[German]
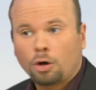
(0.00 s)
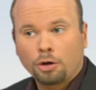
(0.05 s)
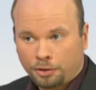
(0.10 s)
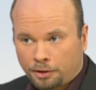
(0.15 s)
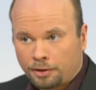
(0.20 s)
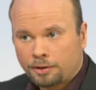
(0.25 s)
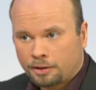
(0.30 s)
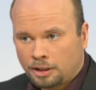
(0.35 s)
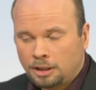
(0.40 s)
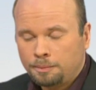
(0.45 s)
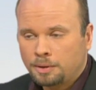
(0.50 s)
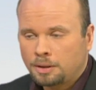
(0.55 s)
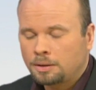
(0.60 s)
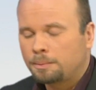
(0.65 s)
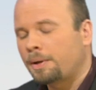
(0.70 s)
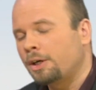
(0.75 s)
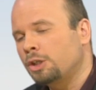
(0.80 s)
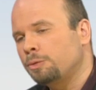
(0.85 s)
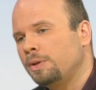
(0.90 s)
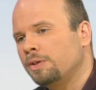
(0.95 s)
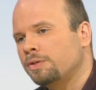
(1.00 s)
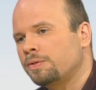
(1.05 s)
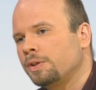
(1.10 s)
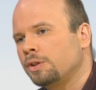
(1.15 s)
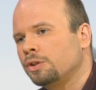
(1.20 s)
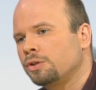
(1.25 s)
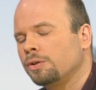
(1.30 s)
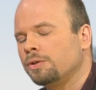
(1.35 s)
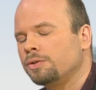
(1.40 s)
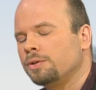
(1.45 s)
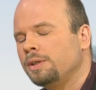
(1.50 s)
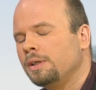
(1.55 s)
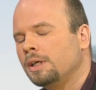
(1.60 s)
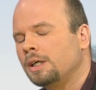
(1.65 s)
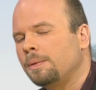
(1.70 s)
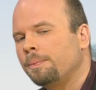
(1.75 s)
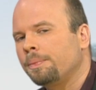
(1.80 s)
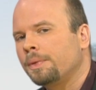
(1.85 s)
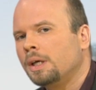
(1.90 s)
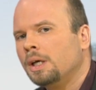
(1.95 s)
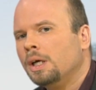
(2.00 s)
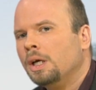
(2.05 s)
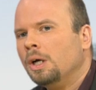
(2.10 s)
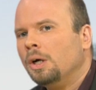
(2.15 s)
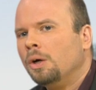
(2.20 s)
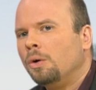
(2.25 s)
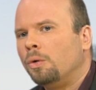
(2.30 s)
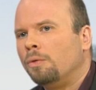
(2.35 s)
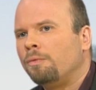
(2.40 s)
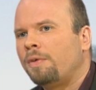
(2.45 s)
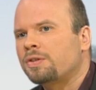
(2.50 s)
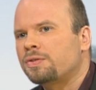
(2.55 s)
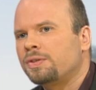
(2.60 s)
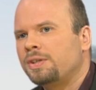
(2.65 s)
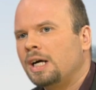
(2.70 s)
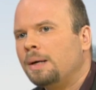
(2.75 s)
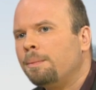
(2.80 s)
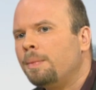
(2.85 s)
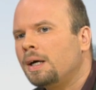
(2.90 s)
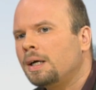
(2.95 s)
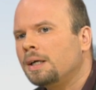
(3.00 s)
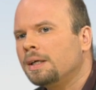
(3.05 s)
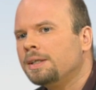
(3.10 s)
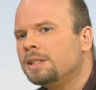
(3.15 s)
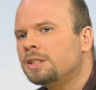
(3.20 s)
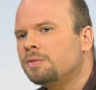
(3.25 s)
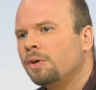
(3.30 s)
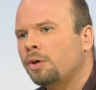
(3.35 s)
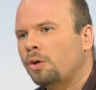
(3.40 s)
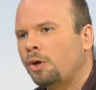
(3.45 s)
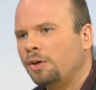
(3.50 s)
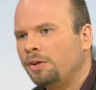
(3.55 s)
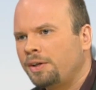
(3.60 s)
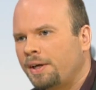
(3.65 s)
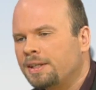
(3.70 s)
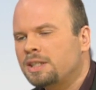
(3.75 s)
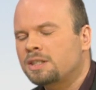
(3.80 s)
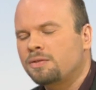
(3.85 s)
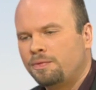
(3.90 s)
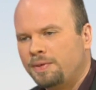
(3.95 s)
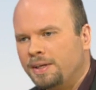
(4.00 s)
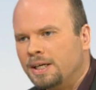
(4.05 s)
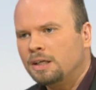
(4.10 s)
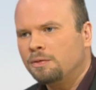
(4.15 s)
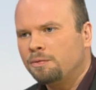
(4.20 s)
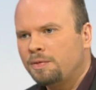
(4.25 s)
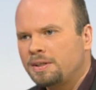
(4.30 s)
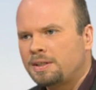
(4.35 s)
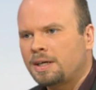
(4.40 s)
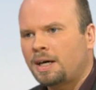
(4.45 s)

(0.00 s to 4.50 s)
auch in der Klimabeispiel, das wir schon gesehen haben. Und was wir da machen ist, wir können jetzt, während wir